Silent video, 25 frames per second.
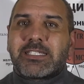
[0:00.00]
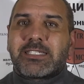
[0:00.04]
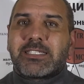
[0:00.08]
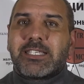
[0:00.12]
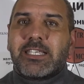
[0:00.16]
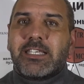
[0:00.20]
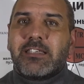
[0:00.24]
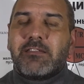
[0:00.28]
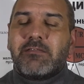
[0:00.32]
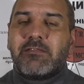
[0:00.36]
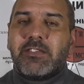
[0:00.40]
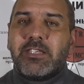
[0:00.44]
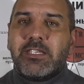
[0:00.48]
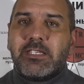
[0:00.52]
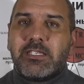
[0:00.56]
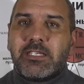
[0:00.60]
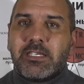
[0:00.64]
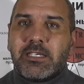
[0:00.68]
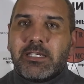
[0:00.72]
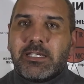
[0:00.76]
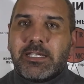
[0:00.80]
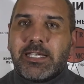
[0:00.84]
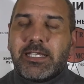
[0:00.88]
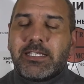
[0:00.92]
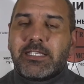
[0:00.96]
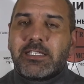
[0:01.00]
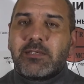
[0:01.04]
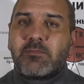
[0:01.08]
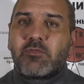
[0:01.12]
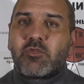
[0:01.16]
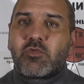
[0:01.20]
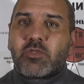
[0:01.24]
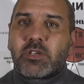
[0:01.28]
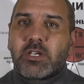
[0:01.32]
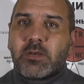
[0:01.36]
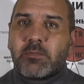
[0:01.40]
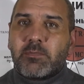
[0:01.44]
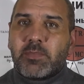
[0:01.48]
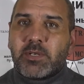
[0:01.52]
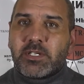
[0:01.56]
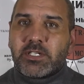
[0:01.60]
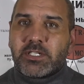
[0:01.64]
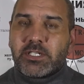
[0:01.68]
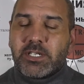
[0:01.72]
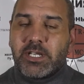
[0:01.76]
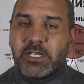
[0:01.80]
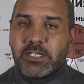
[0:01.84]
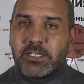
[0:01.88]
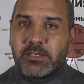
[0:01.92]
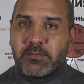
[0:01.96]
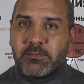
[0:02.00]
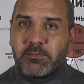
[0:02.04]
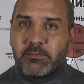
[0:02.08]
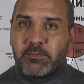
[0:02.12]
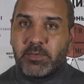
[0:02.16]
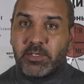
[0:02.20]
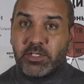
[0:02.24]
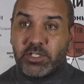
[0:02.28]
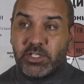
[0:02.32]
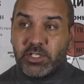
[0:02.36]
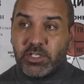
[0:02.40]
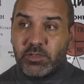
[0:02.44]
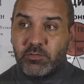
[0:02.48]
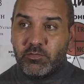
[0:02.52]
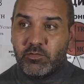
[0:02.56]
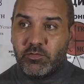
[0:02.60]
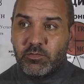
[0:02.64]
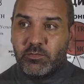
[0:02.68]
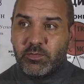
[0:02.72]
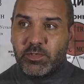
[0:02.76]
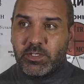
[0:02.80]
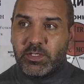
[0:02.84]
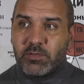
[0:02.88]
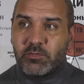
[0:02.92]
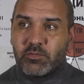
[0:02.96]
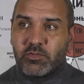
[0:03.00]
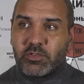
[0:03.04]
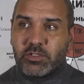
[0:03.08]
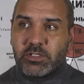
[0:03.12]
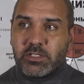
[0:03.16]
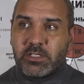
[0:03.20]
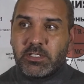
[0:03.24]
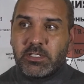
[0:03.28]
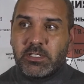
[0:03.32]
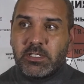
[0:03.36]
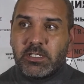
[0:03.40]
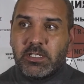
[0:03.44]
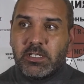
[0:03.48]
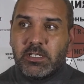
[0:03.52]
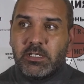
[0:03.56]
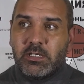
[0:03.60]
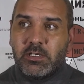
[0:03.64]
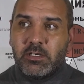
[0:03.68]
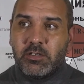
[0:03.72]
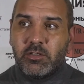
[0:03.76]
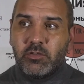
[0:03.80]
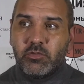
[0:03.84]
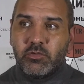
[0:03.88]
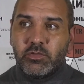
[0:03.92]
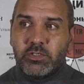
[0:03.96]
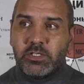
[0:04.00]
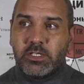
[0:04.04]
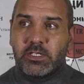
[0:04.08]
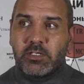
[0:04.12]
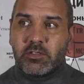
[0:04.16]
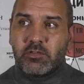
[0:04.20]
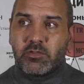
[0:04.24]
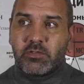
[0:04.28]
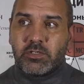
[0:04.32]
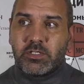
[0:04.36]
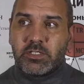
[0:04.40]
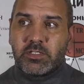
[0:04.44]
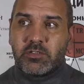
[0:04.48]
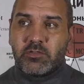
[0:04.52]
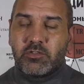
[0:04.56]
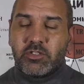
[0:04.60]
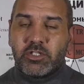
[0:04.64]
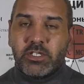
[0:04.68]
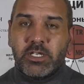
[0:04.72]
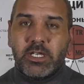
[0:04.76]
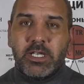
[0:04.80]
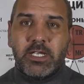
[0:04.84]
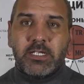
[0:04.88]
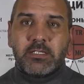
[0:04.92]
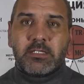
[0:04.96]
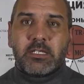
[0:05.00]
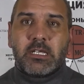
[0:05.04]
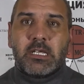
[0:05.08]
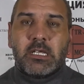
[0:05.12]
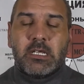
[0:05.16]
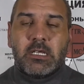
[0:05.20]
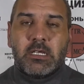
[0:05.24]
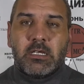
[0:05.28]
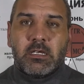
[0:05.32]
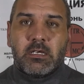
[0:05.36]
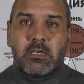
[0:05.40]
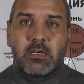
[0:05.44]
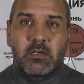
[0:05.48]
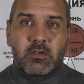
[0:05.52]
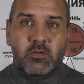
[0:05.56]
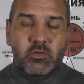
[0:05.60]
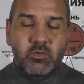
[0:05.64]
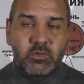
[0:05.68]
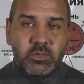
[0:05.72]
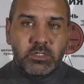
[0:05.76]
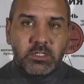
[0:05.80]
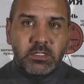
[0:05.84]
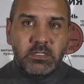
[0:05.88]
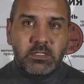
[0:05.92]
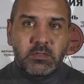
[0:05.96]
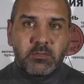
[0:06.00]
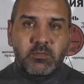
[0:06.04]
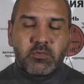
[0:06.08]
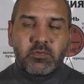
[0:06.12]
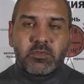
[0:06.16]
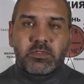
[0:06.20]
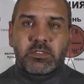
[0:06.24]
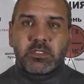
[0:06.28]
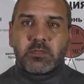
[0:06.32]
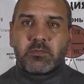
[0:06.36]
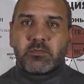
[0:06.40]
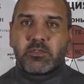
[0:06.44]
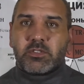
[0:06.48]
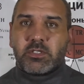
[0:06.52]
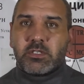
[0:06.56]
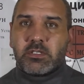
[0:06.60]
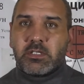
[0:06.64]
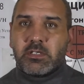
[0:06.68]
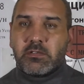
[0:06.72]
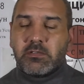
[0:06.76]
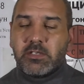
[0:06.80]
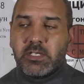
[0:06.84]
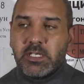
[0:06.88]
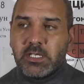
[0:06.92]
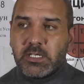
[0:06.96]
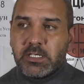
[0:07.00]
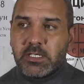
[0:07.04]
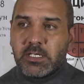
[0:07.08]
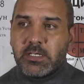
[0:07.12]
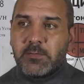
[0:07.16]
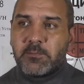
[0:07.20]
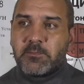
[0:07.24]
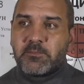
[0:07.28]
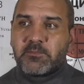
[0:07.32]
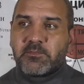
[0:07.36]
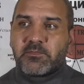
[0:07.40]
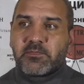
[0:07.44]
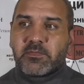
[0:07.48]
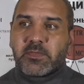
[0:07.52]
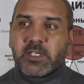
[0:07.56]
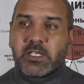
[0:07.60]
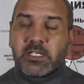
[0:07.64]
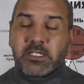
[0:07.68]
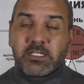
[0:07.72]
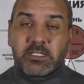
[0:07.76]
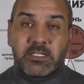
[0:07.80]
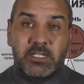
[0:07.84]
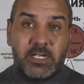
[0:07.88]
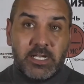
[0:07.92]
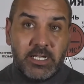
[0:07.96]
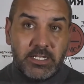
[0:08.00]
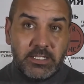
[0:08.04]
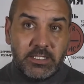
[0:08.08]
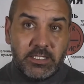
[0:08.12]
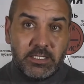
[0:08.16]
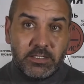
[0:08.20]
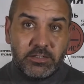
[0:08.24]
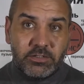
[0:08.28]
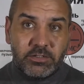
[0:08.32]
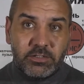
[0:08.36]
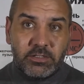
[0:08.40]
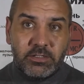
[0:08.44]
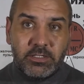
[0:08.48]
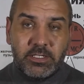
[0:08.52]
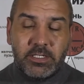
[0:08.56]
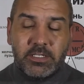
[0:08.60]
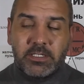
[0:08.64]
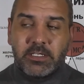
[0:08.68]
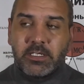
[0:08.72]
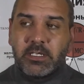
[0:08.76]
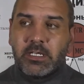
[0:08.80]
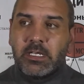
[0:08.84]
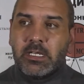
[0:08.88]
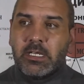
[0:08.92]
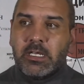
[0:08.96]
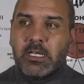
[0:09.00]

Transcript: заявите этим рукопожатием. Почему? Потому что люди, которые изучают руки, допустим, человека, знания о человеке,